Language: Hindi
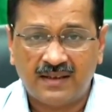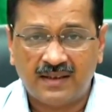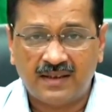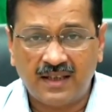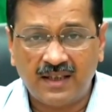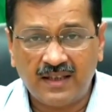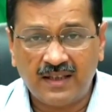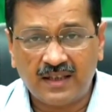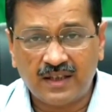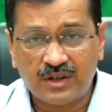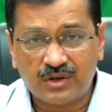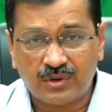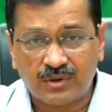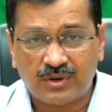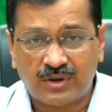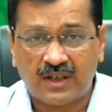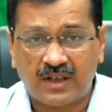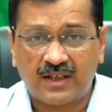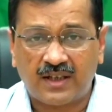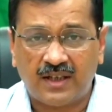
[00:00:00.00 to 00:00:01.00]
दिल्ली के जो
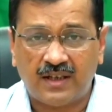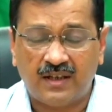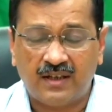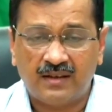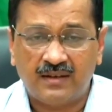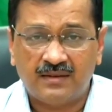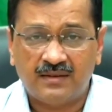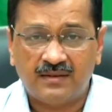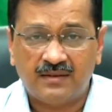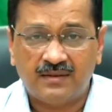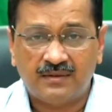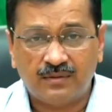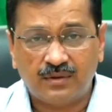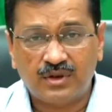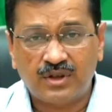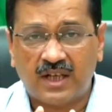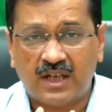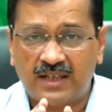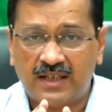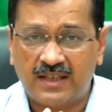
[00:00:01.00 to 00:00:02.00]
ट्रक हैं वो
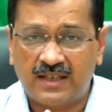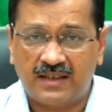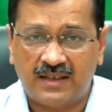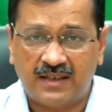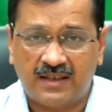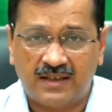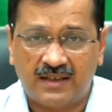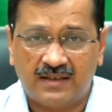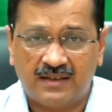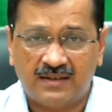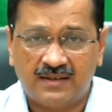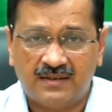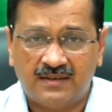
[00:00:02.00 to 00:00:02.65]
जाने नहीं देंगे